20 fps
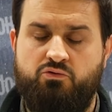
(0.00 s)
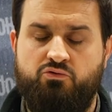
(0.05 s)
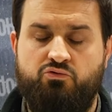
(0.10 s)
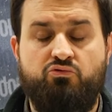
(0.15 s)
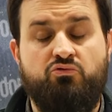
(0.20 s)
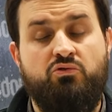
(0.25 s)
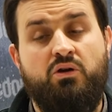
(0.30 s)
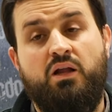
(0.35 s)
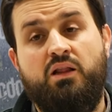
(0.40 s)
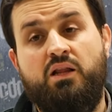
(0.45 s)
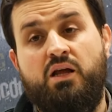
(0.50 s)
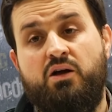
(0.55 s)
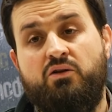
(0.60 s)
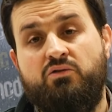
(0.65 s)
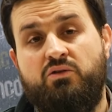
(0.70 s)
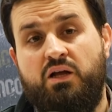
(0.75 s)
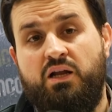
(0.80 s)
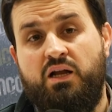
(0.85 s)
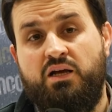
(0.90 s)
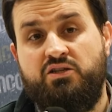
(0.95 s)
Çünkü Allahü
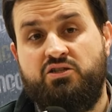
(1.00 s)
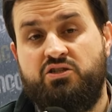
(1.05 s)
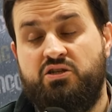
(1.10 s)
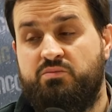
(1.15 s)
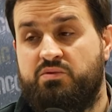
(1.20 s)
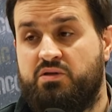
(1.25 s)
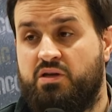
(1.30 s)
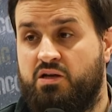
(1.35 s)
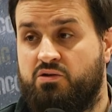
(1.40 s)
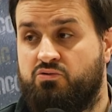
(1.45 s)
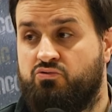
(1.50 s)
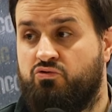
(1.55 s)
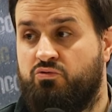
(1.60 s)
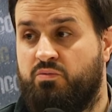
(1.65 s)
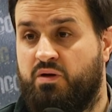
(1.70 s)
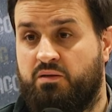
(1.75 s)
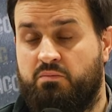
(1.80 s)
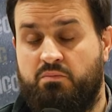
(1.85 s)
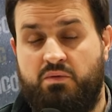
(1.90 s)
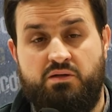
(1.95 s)
Teala hiç kimseye
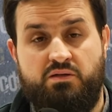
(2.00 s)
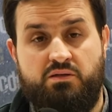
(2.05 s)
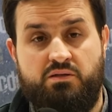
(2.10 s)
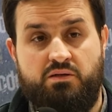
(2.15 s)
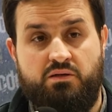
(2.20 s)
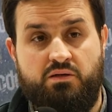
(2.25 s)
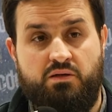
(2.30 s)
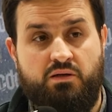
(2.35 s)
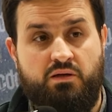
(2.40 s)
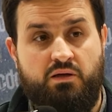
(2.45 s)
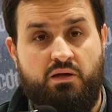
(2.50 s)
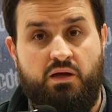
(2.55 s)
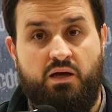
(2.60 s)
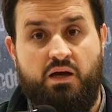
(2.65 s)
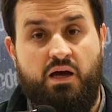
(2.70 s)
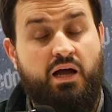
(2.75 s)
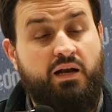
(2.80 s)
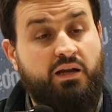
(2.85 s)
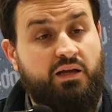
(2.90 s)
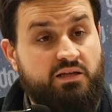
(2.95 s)
zulmetmez.
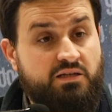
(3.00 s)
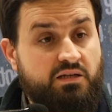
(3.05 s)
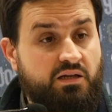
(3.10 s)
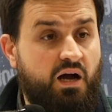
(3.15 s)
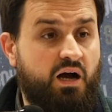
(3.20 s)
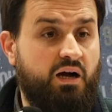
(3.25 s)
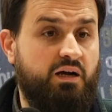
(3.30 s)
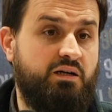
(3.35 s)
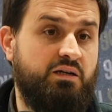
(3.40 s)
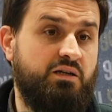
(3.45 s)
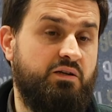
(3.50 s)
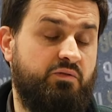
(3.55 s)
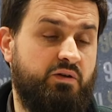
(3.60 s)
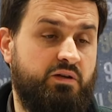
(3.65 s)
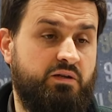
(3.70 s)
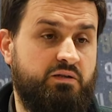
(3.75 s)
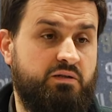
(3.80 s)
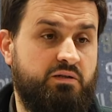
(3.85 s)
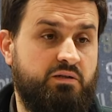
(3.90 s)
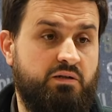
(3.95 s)
Herkesin hakkını
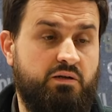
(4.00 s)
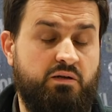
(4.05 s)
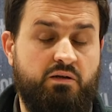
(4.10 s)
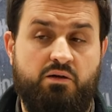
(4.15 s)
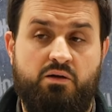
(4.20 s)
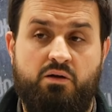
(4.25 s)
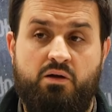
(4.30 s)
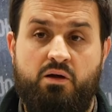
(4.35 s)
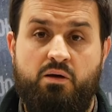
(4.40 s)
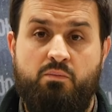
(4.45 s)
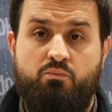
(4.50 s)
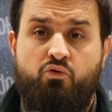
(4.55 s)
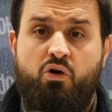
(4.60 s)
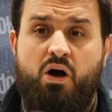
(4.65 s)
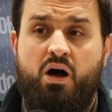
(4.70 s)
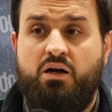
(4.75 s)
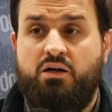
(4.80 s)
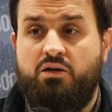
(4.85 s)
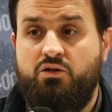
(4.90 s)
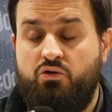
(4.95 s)
verir. Bu
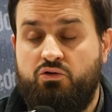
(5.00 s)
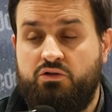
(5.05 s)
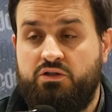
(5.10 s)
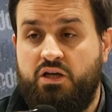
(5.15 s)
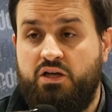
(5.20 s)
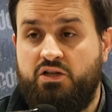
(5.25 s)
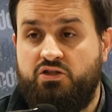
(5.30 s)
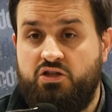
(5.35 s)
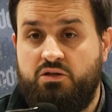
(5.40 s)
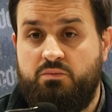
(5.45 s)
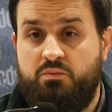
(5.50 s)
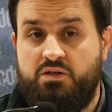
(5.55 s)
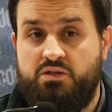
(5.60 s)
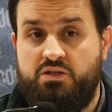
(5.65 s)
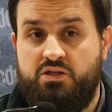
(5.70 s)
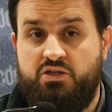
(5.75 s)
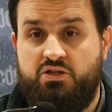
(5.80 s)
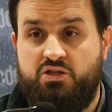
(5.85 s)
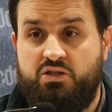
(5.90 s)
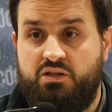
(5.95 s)
hakkın ortaya
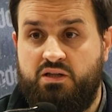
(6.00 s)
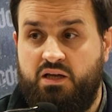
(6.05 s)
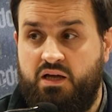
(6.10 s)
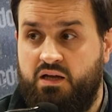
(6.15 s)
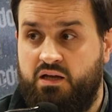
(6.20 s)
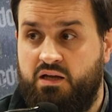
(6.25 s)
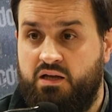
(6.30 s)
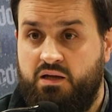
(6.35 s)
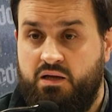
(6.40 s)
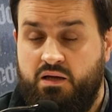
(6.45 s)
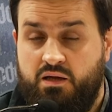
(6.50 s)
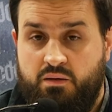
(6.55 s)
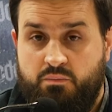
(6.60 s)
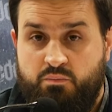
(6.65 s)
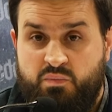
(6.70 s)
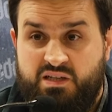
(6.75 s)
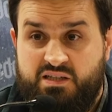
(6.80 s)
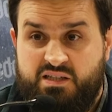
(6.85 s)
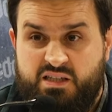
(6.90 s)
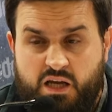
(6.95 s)
çıkması için de
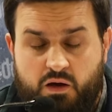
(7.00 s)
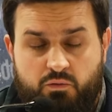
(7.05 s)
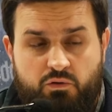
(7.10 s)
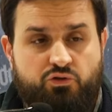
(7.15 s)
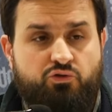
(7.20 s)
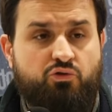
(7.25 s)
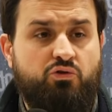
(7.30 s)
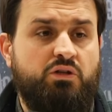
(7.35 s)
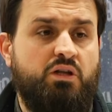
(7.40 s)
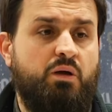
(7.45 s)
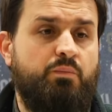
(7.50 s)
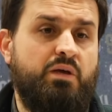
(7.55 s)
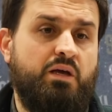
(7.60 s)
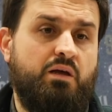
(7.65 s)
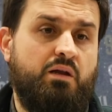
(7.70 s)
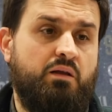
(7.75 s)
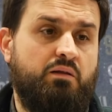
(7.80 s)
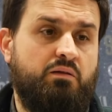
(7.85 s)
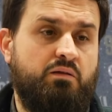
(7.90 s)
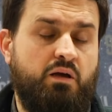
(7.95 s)
bir savaş ortamı
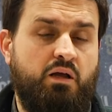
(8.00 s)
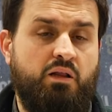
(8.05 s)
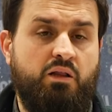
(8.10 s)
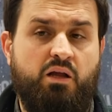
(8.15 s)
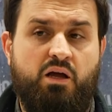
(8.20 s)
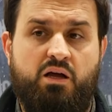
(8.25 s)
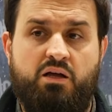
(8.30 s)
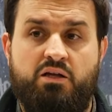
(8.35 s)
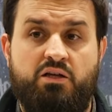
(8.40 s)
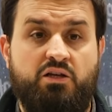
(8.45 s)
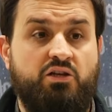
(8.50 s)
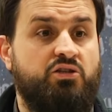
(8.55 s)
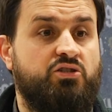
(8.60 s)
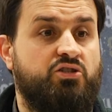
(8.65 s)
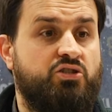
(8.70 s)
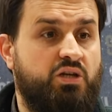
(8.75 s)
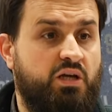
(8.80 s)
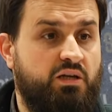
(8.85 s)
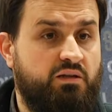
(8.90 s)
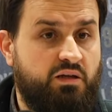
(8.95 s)
yarattı Allah.
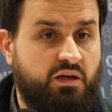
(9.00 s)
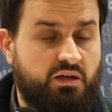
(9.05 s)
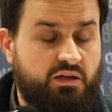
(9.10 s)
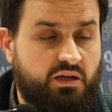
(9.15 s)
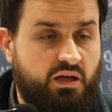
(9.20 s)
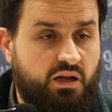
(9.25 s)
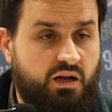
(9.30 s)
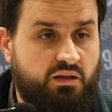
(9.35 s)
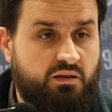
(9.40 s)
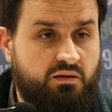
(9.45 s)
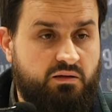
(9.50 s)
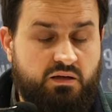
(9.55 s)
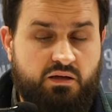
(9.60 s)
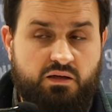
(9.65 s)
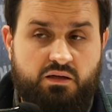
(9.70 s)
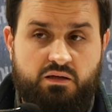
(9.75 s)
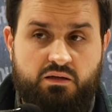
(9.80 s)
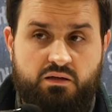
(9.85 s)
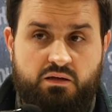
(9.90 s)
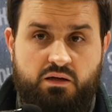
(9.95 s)
Şeytanı
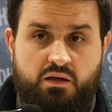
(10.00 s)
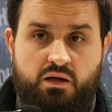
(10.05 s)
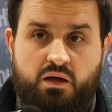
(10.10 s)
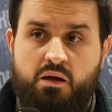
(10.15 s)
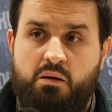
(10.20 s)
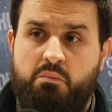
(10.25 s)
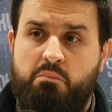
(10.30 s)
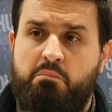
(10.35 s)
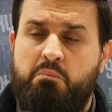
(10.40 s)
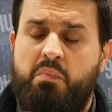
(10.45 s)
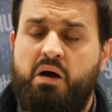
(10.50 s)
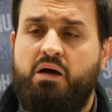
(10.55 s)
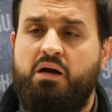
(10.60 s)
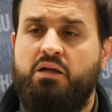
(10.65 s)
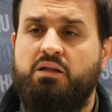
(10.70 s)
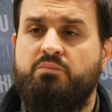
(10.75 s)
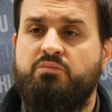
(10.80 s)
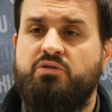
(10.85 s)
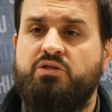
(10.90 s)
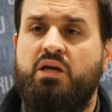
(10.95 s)
yarattı.
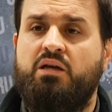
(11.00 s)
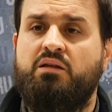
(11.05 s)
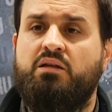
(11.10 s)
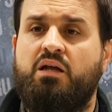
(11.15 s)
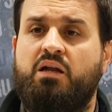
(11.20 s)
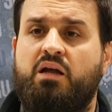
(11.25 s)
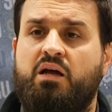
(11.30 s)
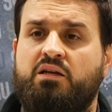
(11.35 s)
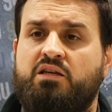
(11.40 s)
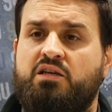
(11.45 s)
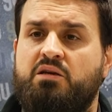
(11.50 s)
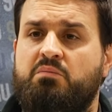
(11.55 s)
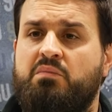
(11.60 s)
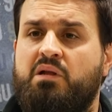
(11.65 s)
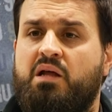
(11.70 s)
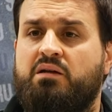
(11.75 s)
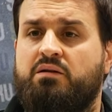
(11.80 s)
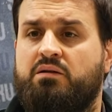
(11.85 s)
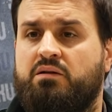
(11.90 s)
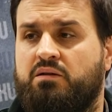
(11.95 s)
Bakalım şeytana
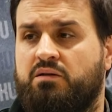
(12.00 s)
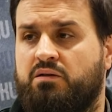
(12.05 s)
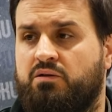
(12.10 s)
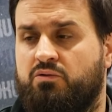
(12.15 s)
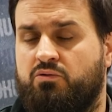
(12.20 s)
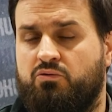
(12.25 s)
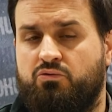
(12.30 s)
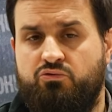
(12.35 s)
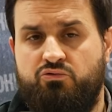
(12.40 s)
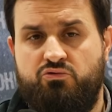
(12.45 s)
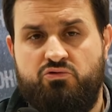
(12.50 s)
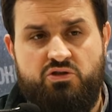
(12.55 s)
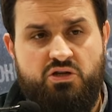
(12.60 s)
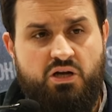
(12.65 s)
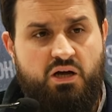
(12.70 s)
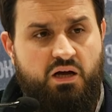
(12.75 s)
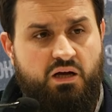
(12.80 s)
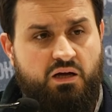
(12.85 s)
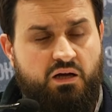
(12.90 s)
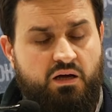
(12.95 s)
kimler
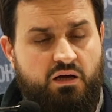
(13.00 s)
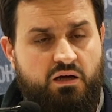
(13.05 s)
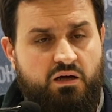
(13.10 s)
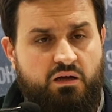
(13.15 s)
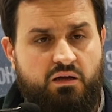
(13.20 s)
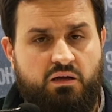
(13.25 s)
uyacak,